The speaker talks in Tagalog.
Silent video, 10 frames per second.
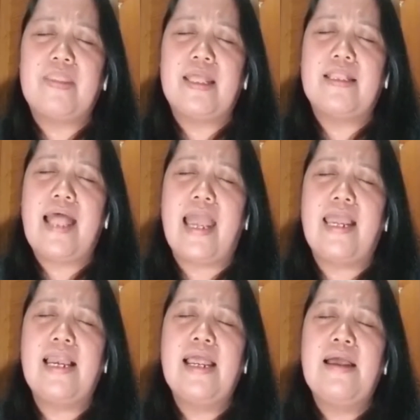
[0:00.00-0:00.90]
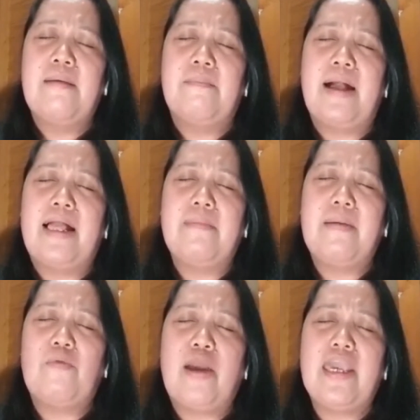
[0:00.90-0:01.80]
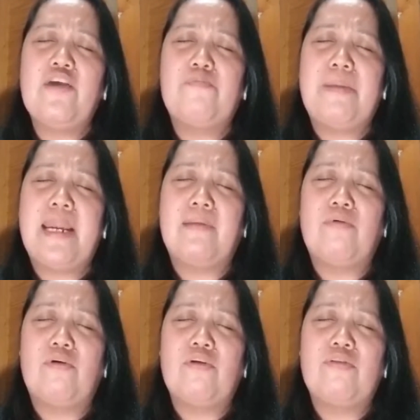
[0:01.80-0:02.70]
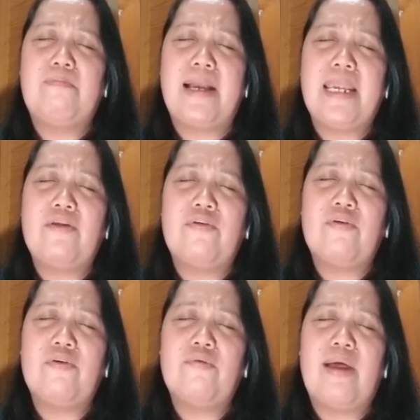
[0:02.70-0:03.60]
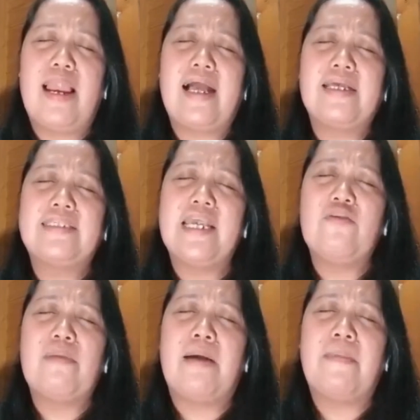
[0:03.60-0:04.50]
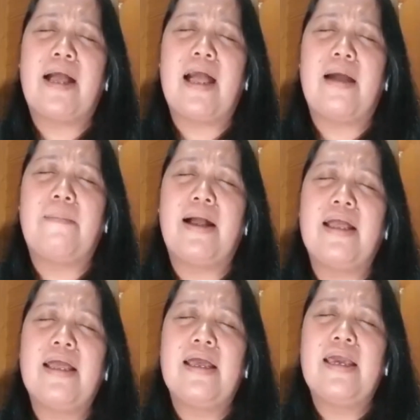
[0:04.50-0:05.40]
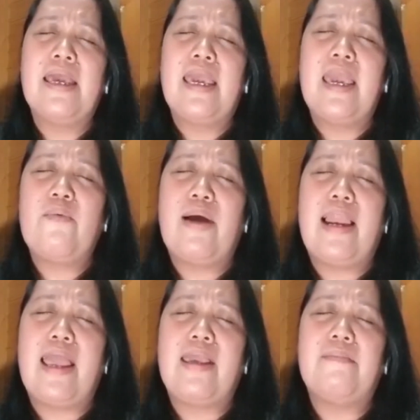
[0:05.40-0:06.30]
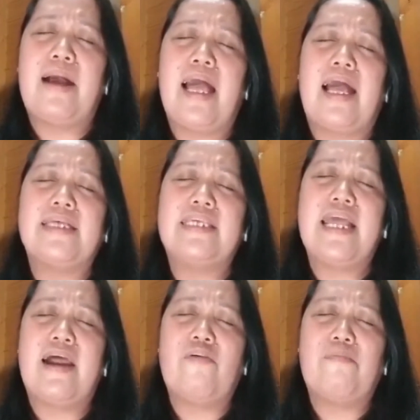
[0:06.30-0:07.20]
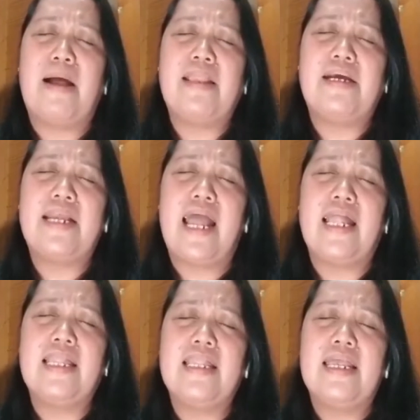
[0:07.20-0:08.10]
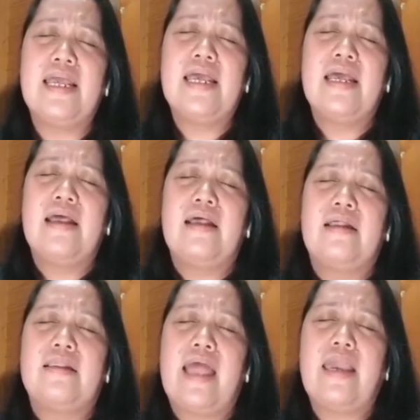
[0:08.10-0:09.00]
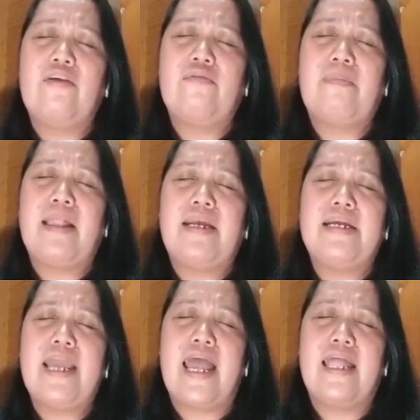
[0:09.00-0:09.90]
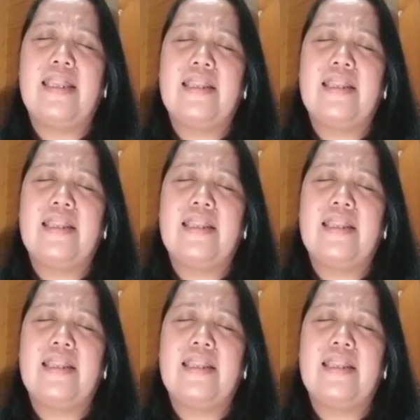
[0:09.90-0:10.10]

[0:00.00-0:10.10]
Dahil pag kami po ay iyong pinagbuklod, Panginoon, walang sino mang makakapaghiwalay, makakasira, O Father God. Thank you, Father God.